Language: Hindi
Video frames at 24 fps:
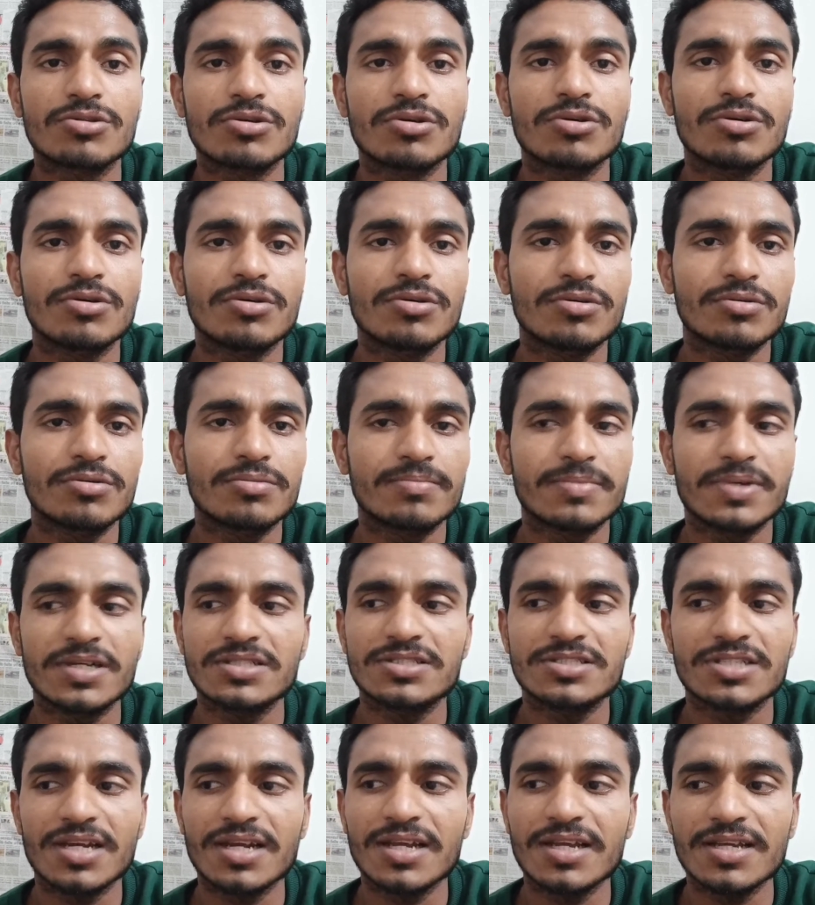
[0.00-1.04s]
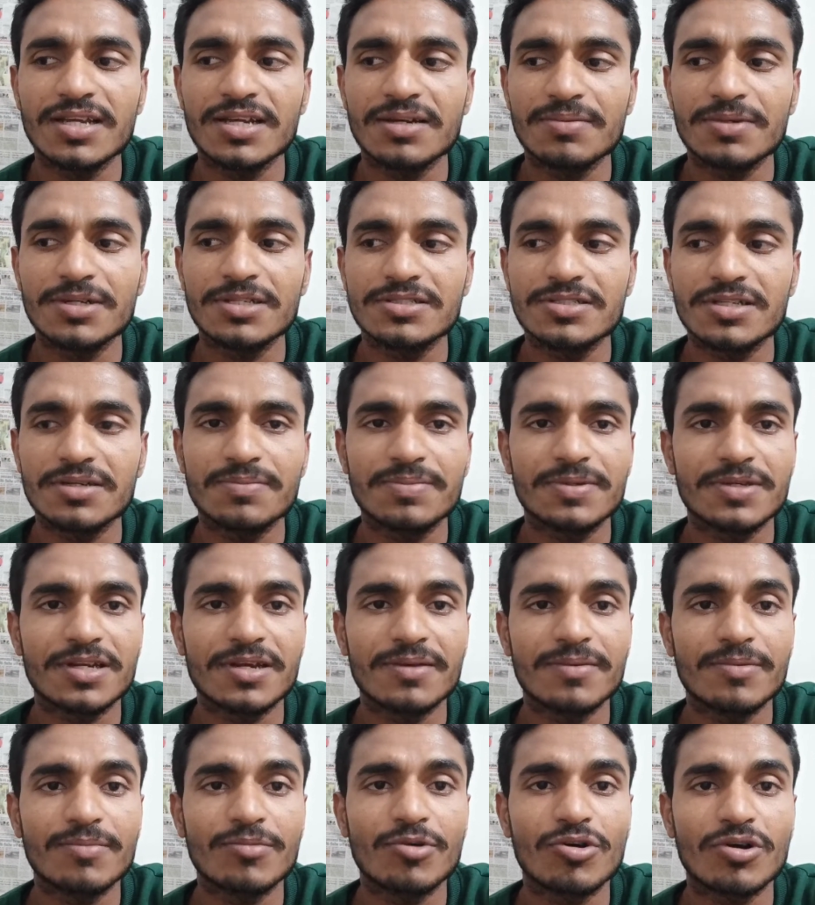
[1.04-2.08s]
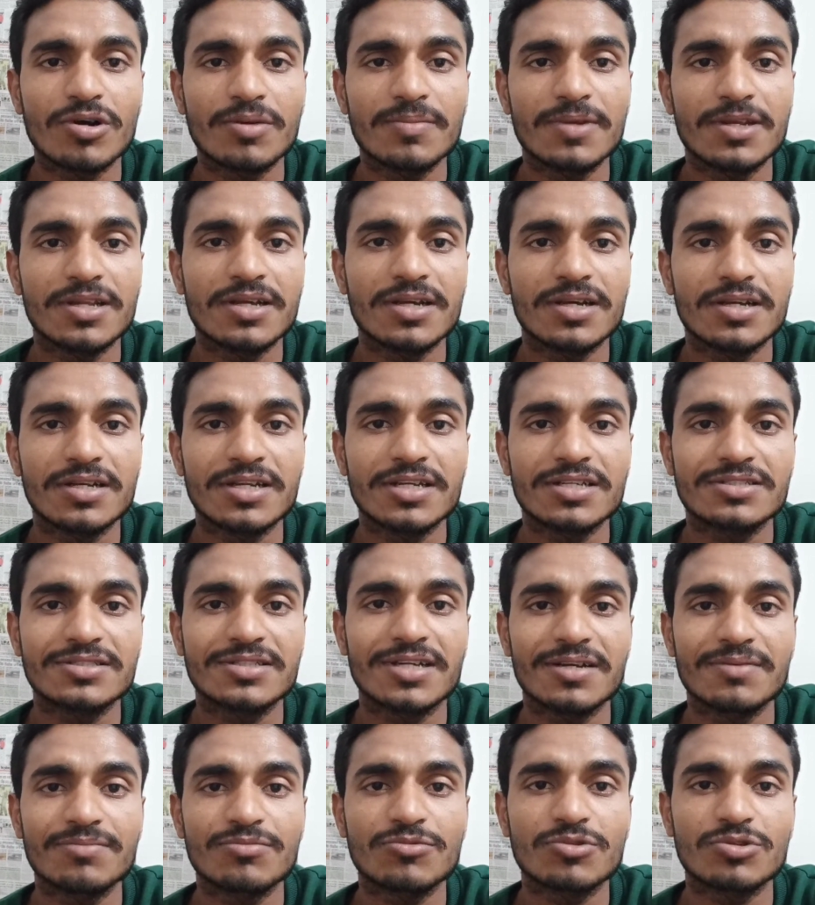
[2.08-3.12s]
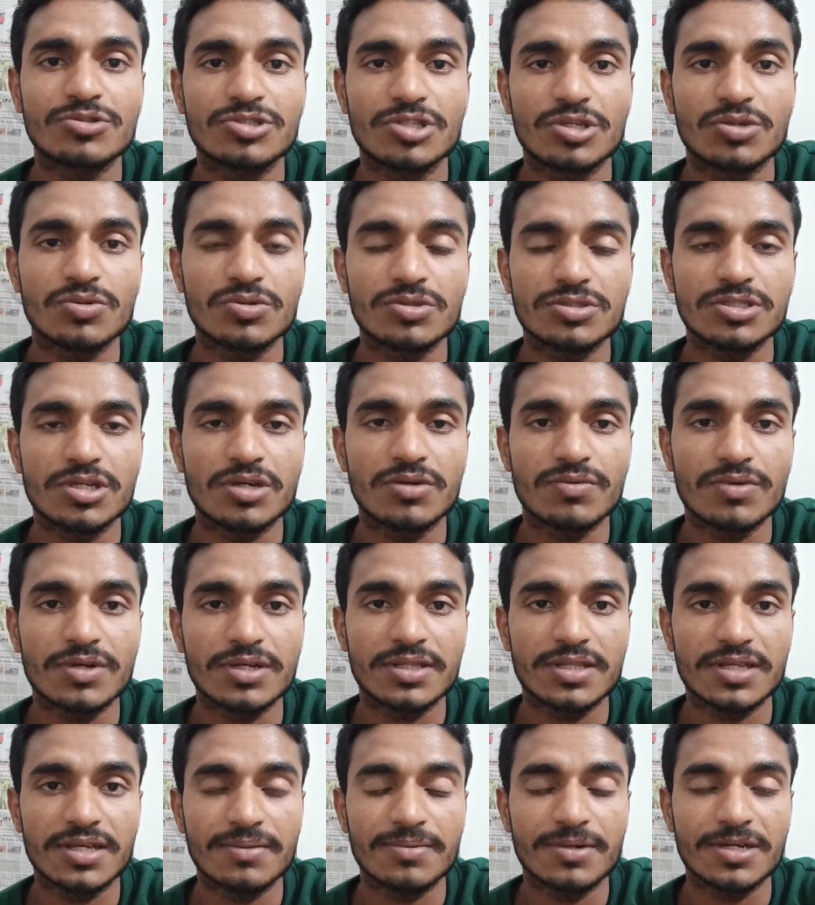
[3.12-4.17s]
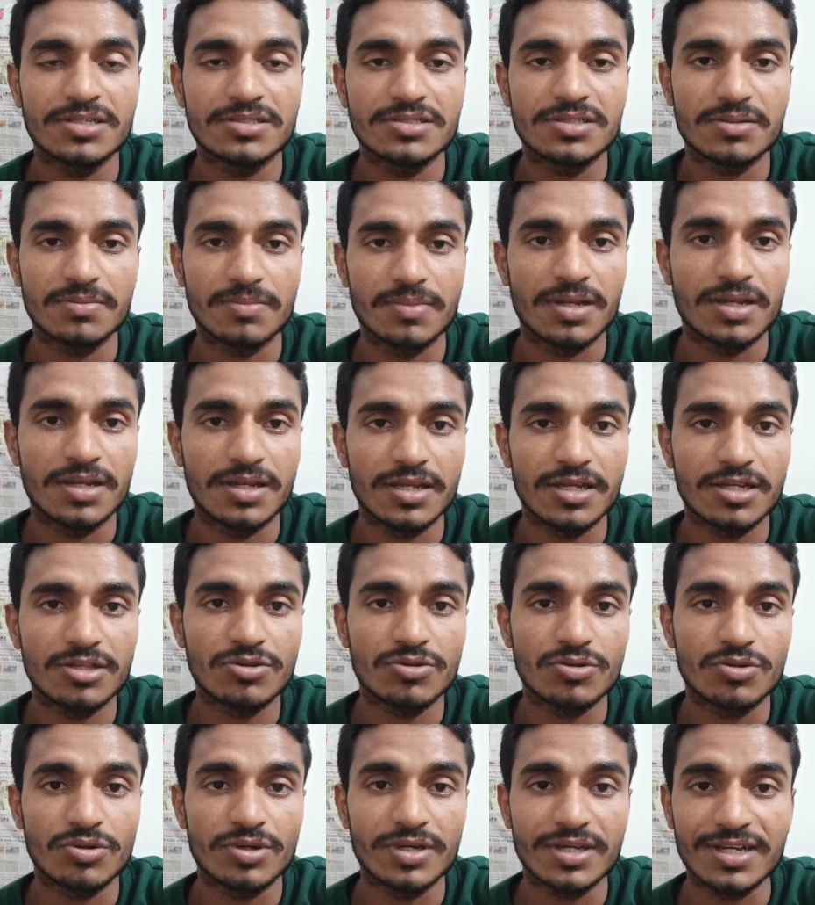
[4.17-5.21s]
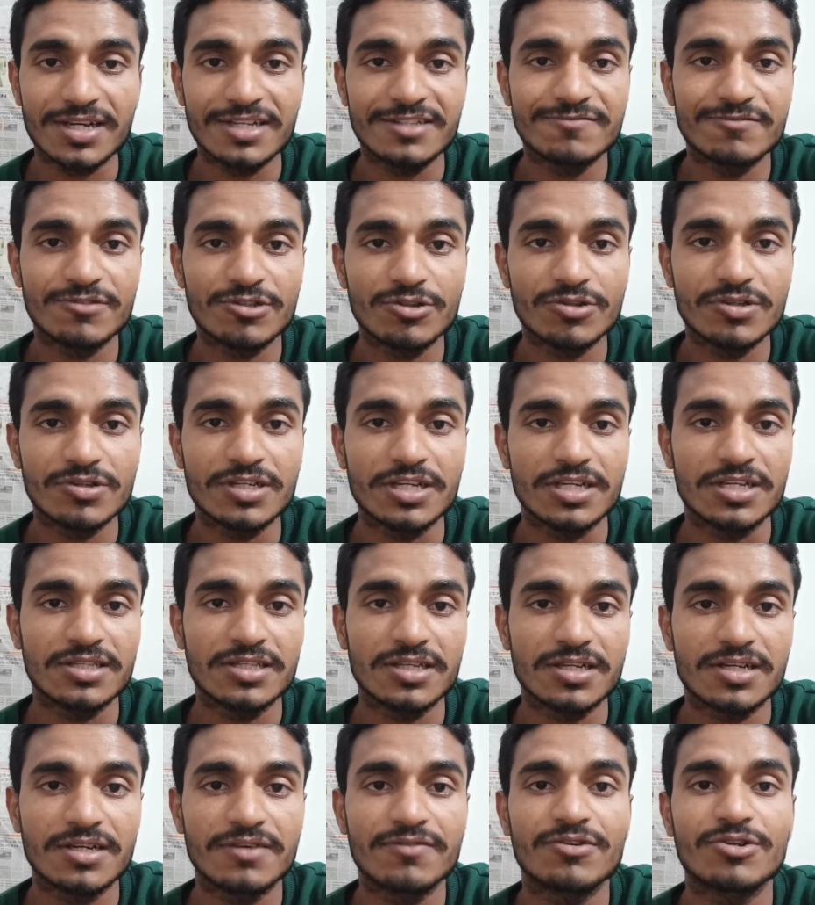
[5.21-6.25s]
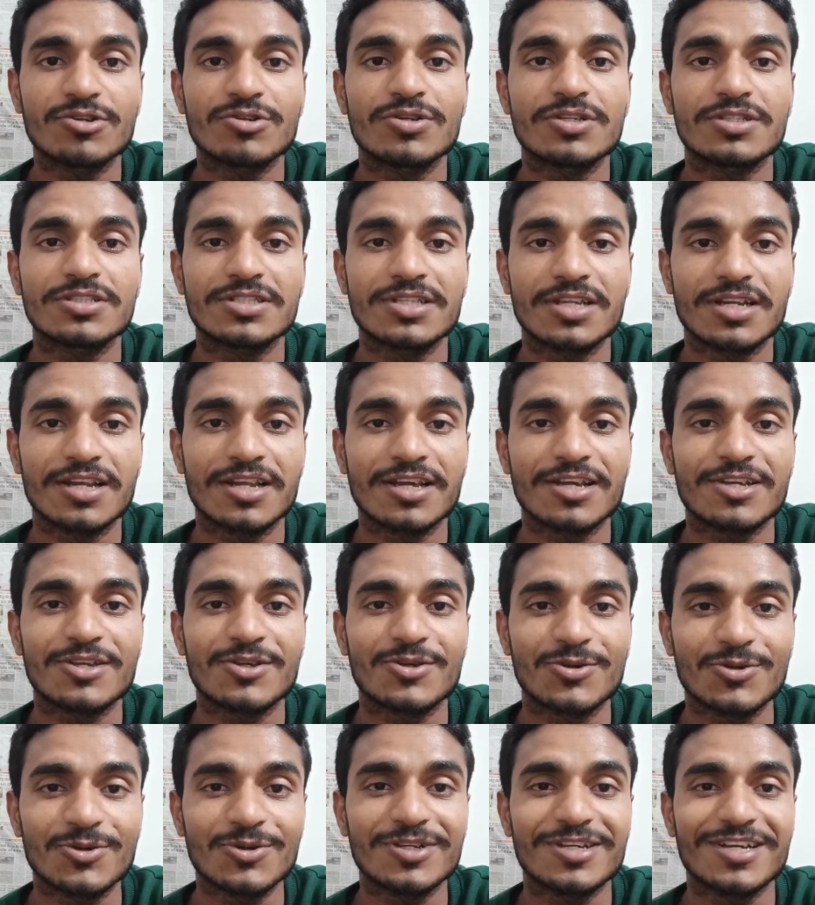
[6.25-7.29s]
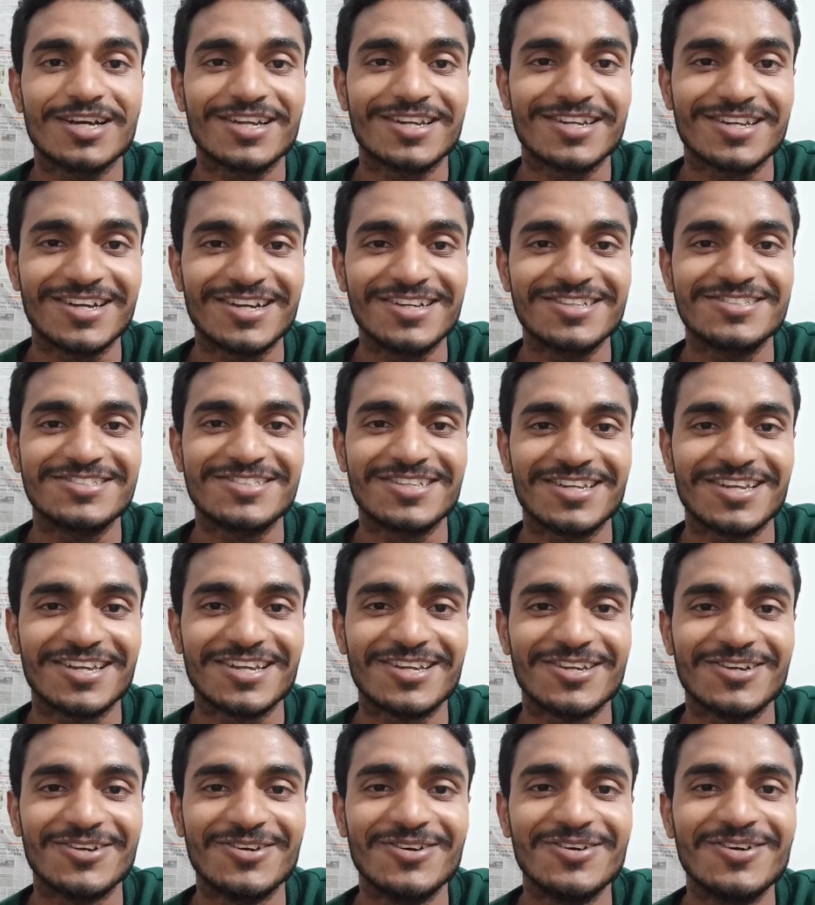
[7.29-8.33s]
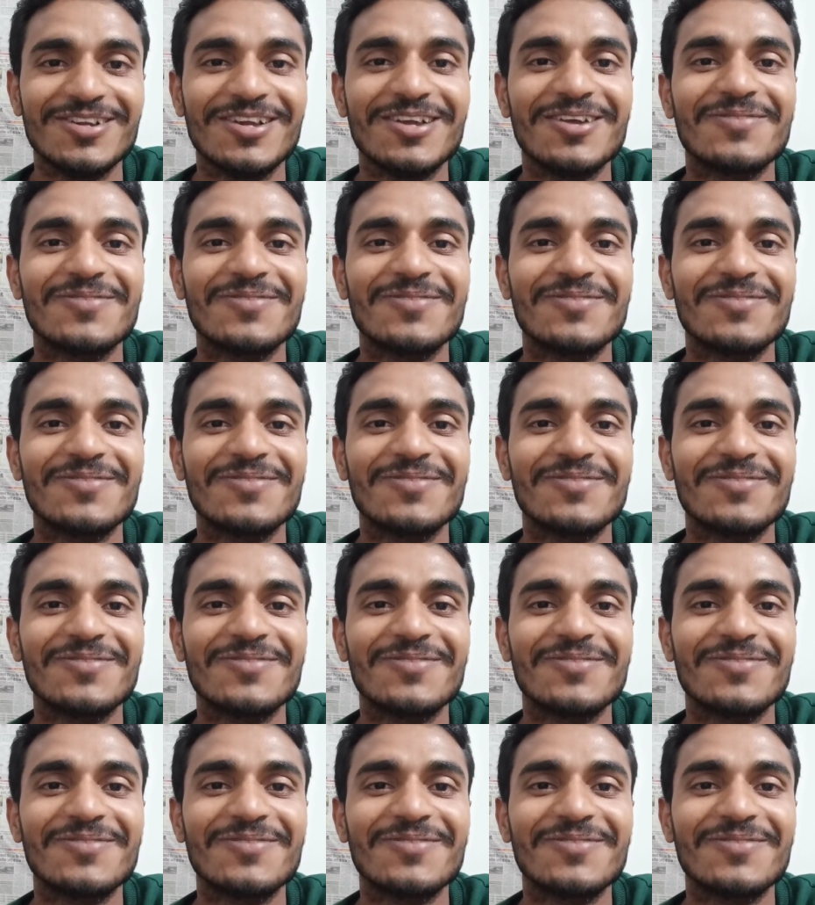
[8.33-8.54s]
तो मैं चला आया भाई साहब फिर कभी मौका मिलेगा नेक्स्ट टाइम तो ज़रूर जाऊंगा दया भाई से मिलने तो हैगा इस वीडियो यहीं तक है वीडियो अच्छी लगी हो या ना अच्छी लगी हो